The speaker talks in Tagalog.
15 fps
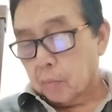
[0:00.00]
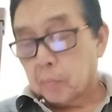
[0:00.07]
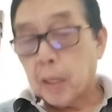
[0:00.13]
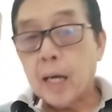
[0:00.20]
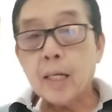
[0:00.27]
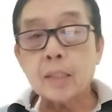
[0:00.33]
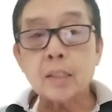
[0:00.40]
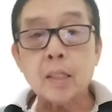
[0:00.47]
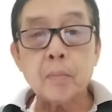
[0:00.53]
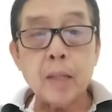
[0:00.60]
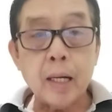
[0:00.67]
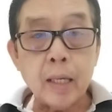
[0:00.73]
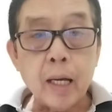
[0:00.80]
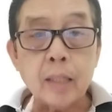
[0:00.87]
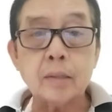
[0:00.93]
para sa
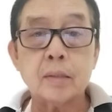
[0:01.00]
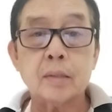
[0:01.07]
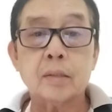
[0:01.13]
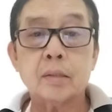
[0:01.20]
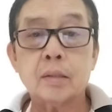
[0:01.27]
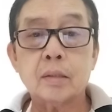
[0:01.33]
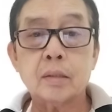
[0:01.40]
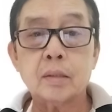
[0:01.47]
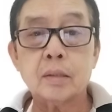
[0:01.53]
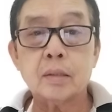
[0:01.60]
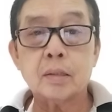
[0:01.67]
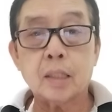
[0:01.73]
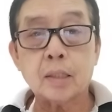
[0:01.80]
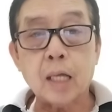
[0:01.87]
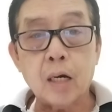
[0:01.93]
bayan,
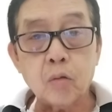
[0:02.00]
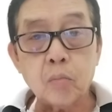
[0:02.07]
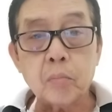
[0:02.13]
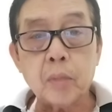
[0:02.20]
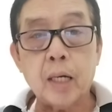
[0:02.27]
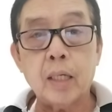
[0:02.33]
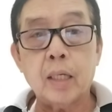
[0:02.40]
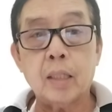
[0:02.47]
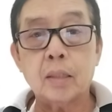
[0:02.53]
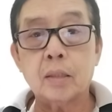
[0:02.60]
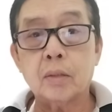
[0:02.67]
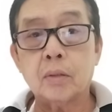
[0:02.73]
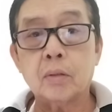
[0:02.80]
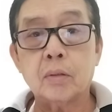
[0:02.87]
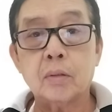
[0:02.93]
sa taong bayan.
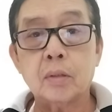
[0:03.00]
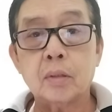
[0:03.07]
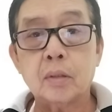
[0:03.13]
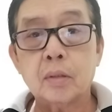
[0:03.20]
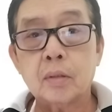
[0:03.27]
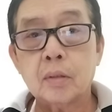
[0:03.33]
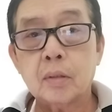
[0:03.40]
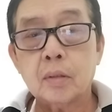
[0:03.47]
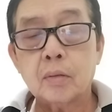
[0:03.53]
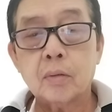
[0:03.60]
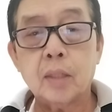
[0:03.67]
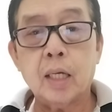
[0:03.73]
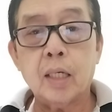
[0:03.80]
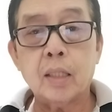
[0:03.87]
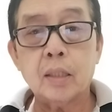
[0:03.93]
O,
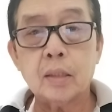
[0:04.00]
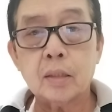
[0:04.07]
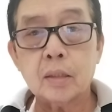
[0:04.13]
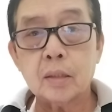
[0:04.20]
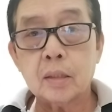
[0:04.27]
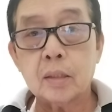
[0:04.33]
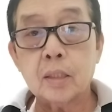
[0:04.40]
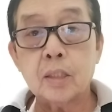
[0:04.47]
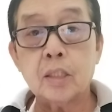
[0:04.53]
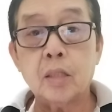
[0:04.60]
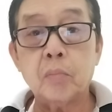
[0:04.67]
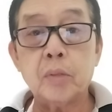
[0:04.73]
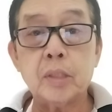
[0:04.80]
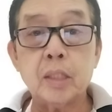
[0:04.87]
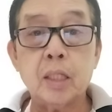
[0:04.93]
wala eh.
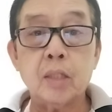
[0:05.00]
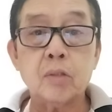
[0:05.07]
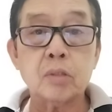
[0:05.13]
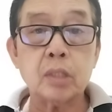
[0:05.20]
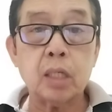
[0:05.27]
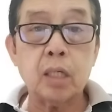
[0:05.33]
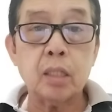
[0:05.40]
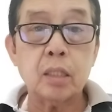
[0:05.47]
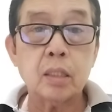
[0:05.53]
Kisilbi sila doon sa